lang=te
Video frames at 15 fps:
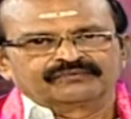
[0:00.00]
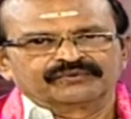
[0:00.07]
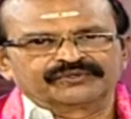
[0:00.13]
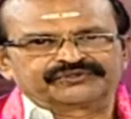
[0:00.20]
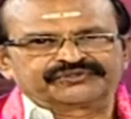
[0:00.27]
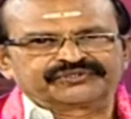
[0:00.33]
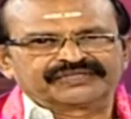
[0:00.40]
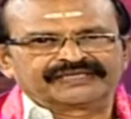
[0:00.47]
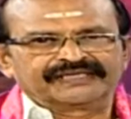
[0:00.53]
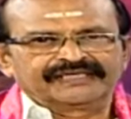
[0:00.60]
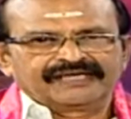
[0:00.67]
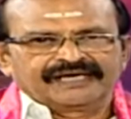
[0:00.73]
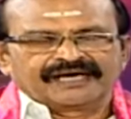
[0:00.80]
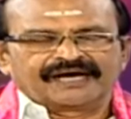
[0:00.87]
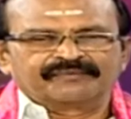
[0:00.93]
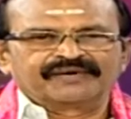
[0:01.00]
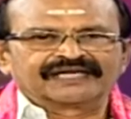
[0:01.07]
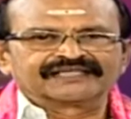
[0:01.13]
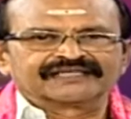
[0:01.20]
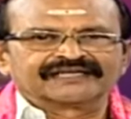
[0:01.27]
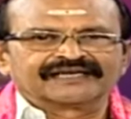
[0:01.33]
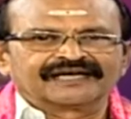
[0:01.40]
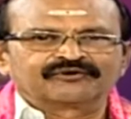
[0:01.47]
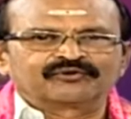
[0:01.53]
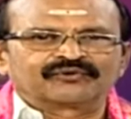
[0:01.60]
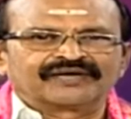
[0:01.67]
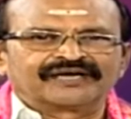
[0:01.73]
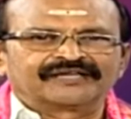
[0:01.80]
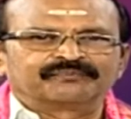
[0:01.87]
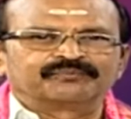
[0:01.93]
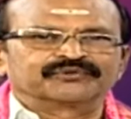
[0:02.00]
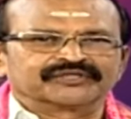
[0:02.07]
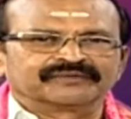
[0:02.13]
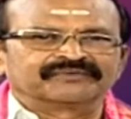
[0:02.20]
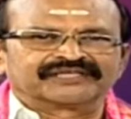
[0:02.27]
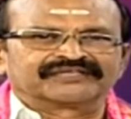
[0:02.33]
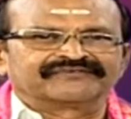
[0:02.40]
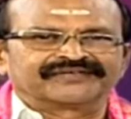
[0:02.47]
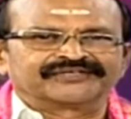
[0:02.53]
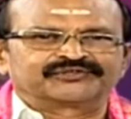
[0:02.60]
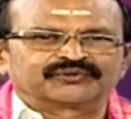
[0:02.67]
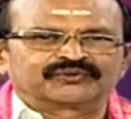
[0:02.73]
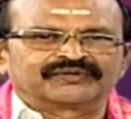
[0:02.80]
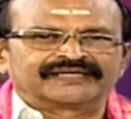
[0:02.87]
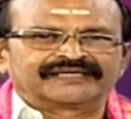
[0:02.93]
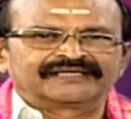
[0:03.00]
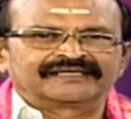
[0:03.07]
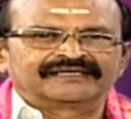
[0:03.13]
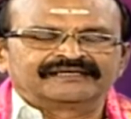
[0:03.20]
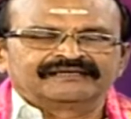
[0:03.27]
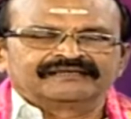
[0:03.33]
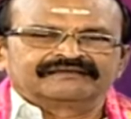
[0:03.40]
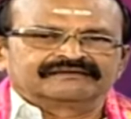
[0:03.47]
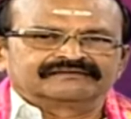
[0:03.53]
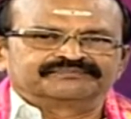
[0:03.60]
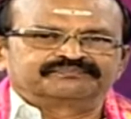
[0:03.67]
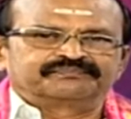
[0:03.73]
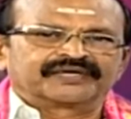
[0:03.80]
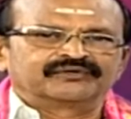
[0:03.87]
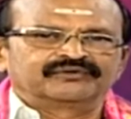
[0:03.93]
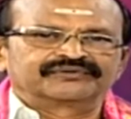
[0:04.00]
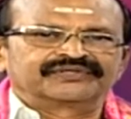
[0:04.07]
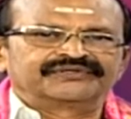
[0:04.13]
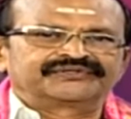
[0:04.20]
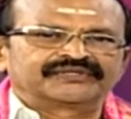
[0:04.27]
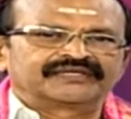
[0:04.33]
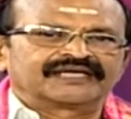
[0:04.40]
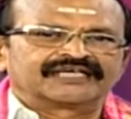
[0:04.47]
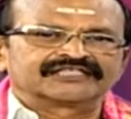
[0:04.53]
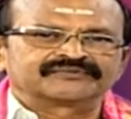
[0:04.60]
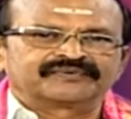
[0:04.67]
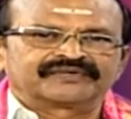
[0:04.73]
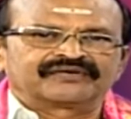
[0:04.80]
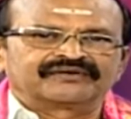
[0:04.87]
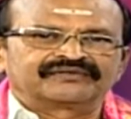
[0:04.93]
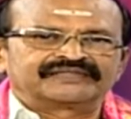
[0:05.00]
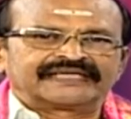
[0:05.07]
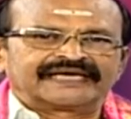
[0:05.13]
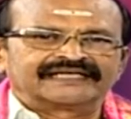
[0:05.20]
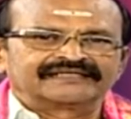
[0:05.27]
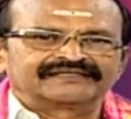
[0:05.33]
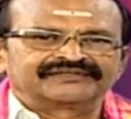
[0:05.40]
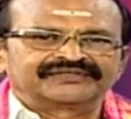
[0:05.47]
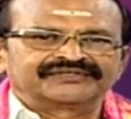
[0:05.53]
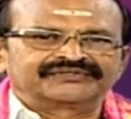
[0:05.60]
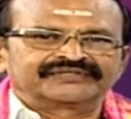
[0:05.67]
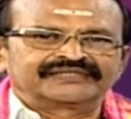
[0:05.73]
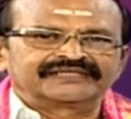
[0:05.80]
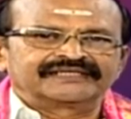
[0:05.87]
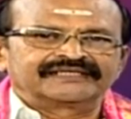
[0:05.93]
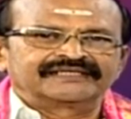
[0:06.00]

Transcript: వచ్చి అమాంతంగా కుర్రాన్ని భుజం మీద వేసుకొని పరుగు తీసి హాస్పిటల్లో జాయిన్ చేసి